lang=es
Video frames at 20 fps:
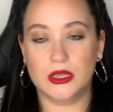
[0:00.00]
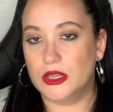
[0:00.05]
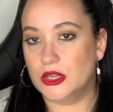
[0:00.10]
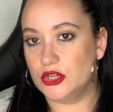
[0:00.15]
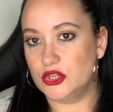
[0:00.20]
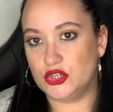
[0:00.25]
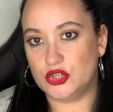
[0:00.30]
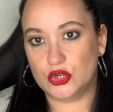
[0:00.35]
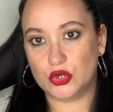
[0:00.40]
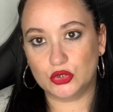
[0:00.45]

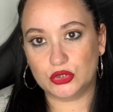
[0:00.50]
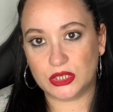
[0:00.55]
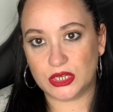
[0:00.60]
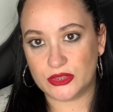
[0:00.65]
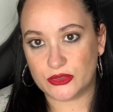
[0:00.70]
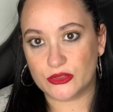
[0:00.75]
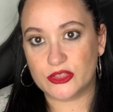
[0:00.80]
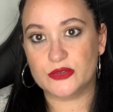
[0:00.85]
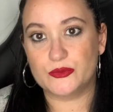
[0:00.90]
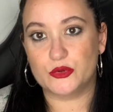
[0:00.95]
Yo lo
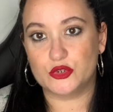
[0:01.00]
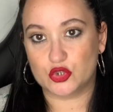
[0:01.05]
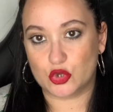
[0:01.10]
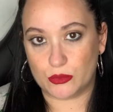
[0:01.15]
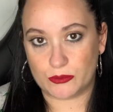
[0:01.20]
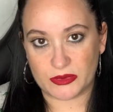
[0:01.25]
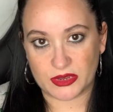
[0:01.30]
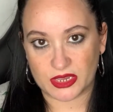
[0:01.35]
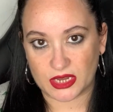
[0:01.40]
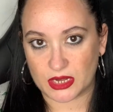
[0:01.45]
utilizo después con
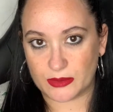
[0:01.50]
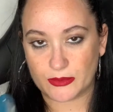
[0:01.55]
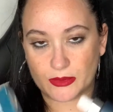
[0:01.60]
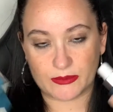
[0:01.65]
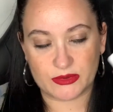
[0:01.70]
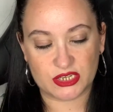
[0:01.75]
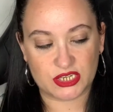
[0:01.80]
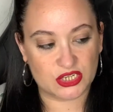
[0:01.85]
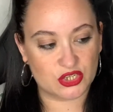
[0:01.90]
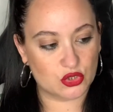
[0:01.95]
mi crema en
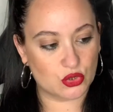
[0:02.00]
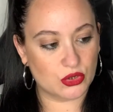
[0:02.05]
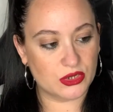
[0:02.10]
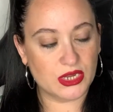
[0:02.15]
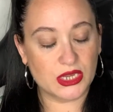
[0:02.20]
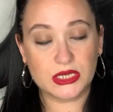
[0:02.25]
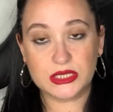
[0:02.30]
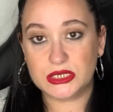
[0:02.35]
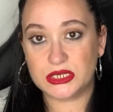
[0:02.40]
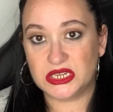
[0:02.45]
mis
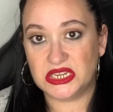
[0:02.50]
historias.